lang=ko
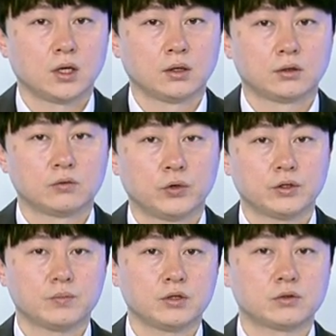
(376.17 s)
음. 이
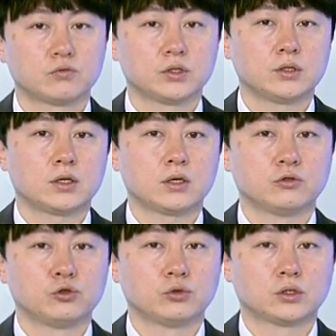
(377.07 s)
왜냐하면 이제 우리나라
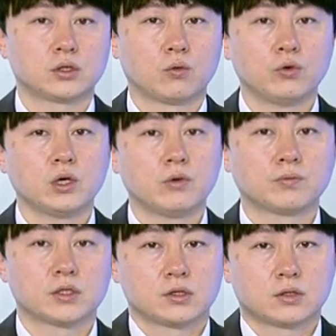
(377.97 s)
의료 특히 OEM
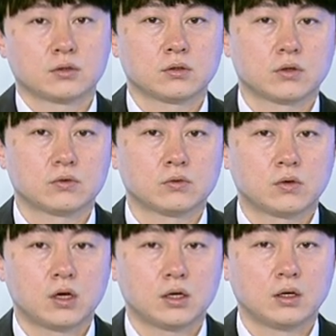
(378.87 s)
업체들 같은
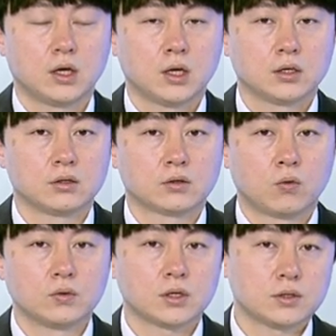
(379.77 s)
경우가 이
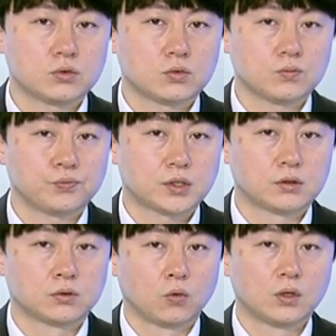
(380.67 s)
공장이 좀
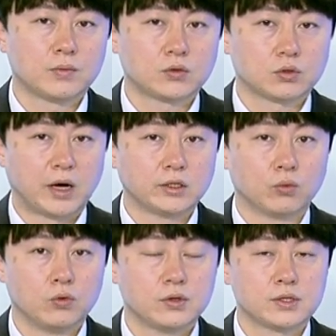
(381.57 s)
그 동남아 쪽에 많이
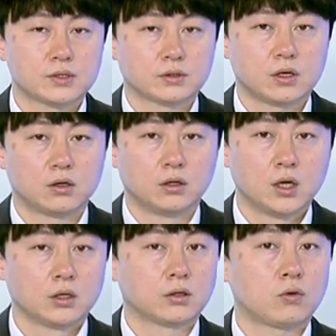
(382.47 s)
몰려 있어서
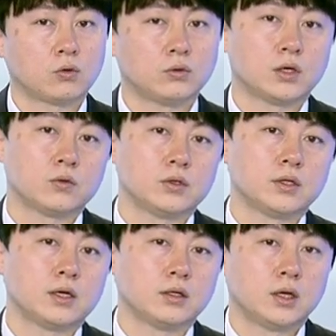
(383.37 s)
그쵸. 이 그렇죠. 코로나로
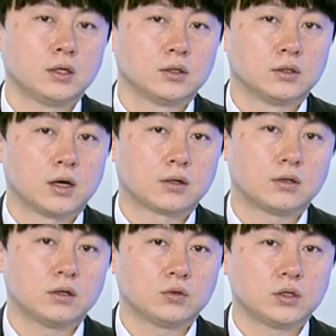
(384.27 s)
인한 이
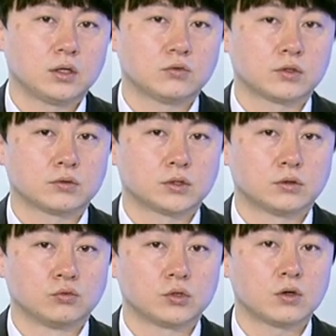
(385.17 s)
락다운에 대한 그
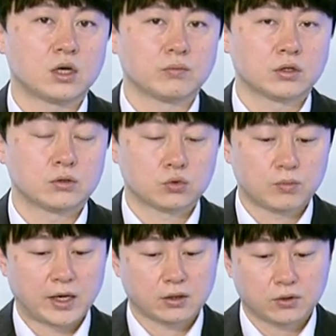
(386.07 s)
우려감이 좀
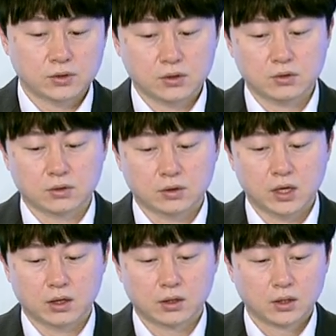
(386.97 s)
많이
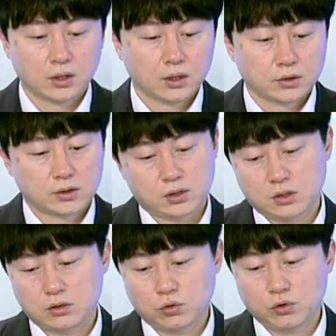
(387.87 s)
컸었는데 근데
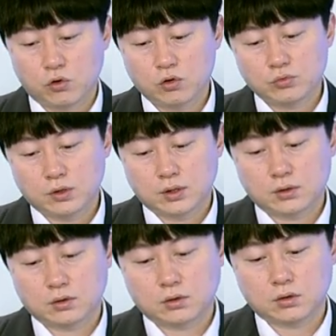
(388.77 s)
실제적으로 영업무역
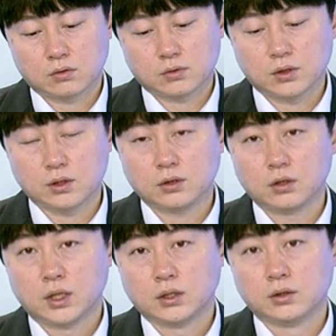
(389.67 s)
같은 경우에는
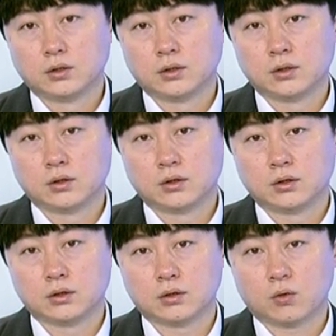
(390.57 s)

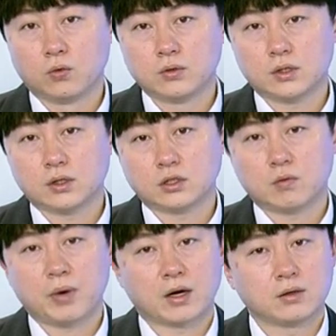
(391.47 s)
이 공장이
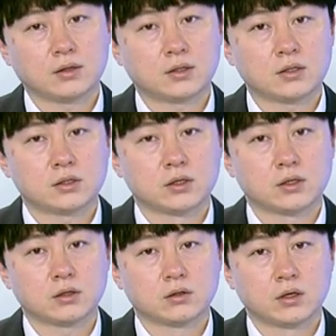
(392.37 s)
좀
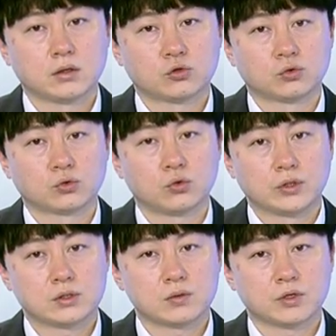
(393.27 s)
방글라데시에 주로
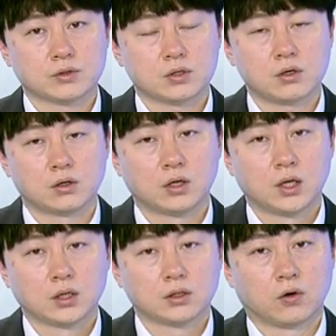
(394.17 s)
있으면서
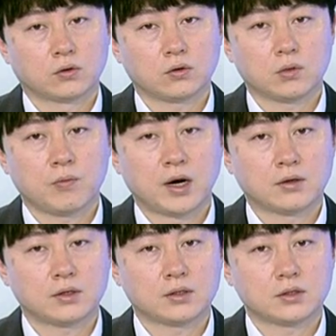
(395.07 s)
이 어떻게 보면
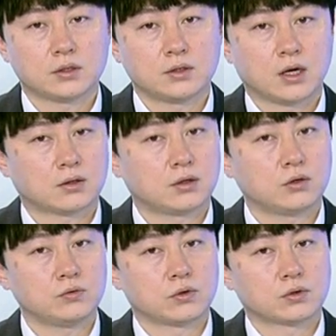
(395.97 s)
방글라데시는
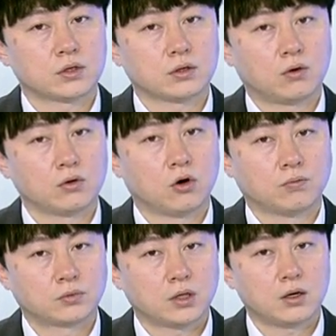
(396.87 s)
락다운 영향이 거의
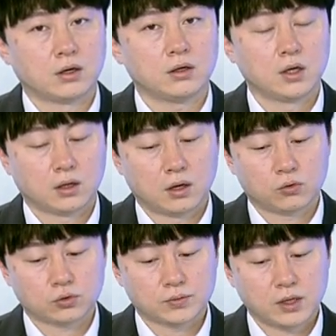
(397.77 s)

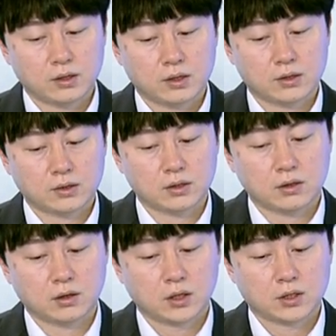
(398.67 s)
없다라고 좀
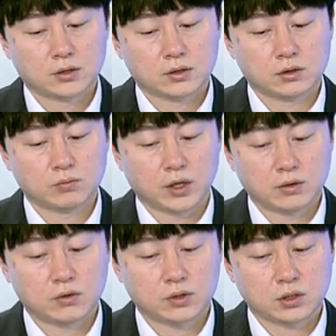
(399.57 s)
생각이 음. 지금
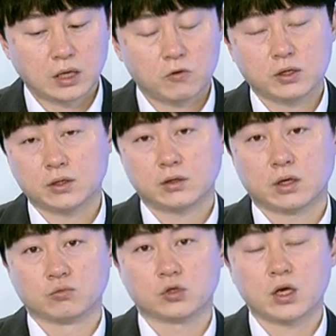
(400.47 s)
되는 현재 상황이기
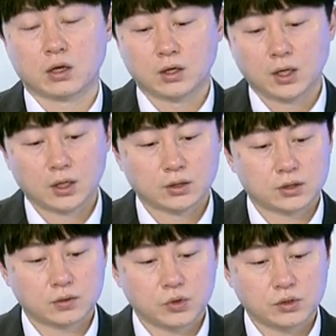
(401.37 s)
때문에
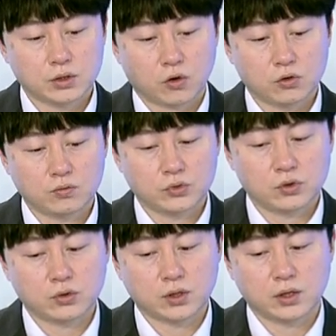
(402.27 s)
지금 현재 현재
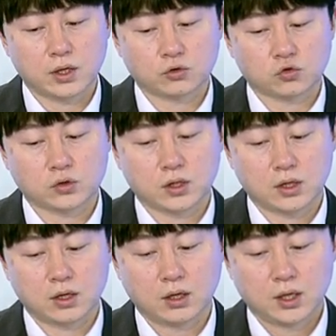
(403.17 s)
영업무역에 대한
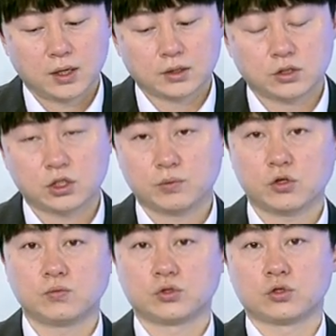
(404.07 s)
주가가 이
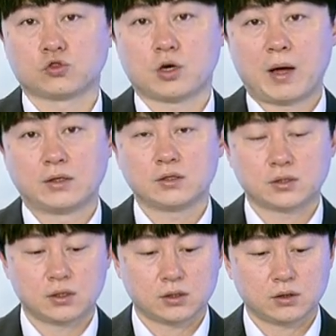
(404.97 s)
12월부터 주가
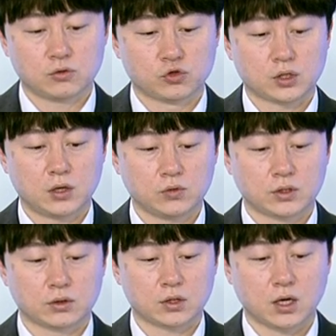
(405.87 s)
반등세를 크게 유지를 하고
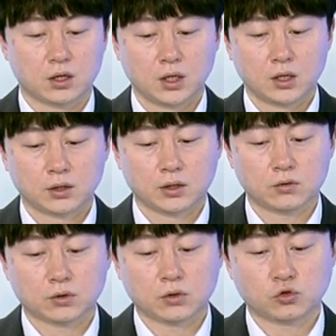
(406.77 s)
있는데
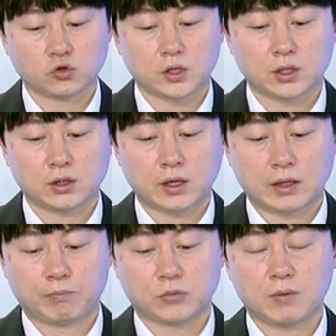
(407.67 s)
이런 어떤 주가에 대한
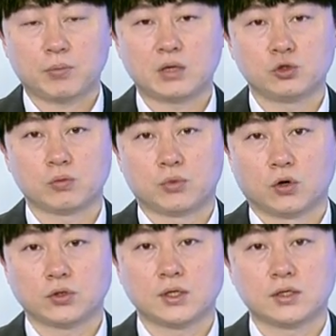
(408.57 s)
답답함을 좀
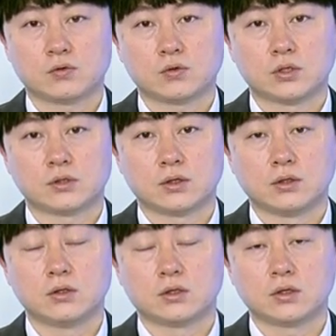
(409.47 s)
벗어날 수 있,
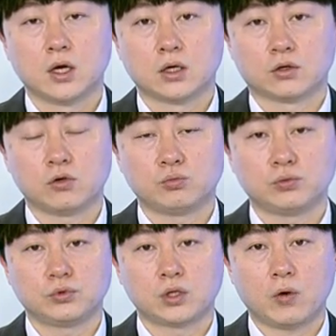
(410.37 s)
는 그런
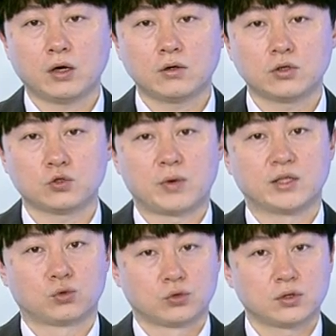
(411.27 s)
부분의 환경이 좀
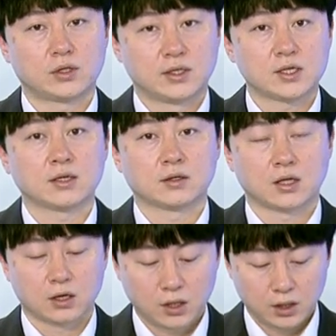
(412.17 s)
많이 조성이 되지
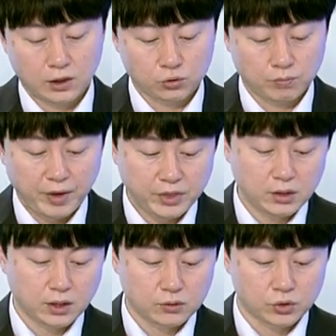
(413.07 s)
않았나라고 좀
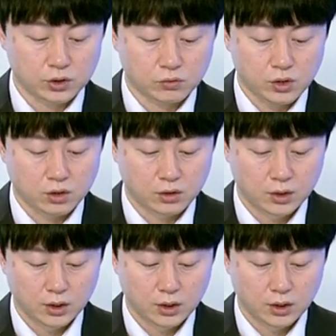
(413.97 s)
판단이 되고 있고요.